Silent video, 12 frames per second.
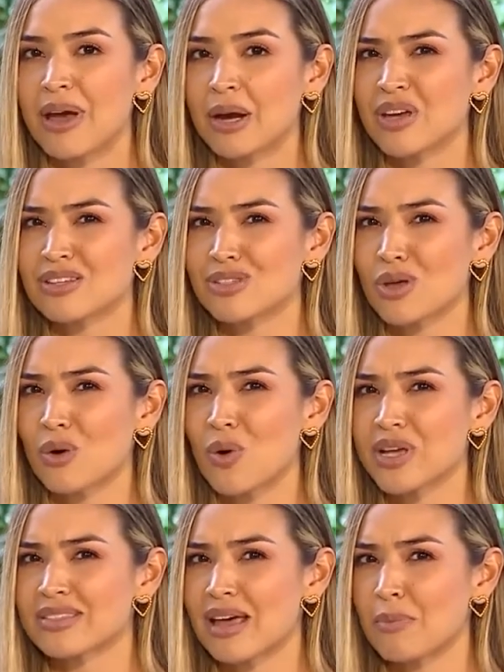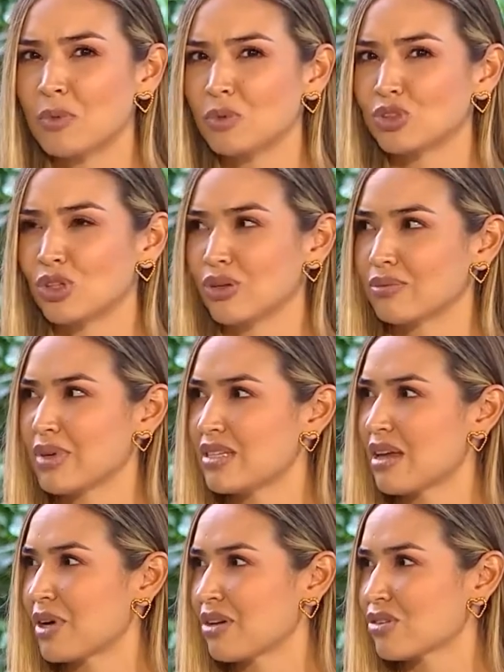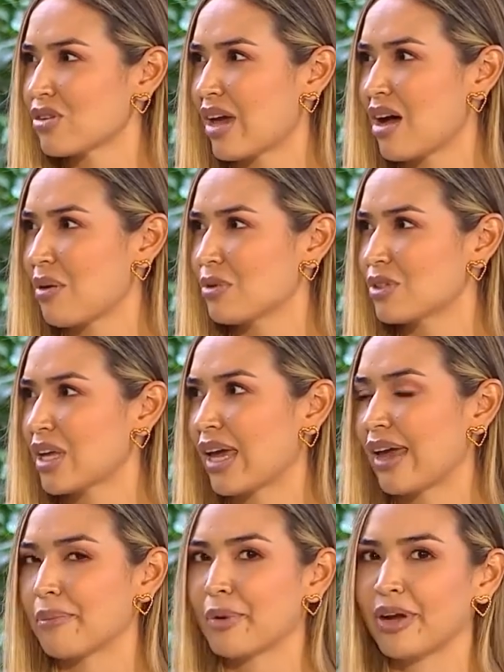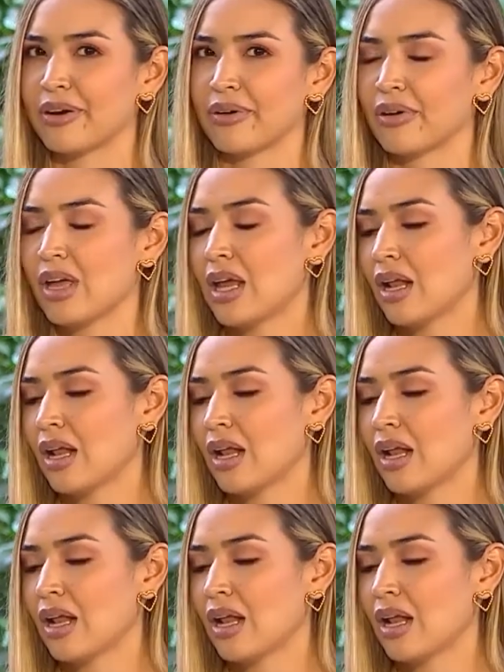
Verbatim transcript: pero esto cuesta mucho y siempre nos quejamos de que, bueno,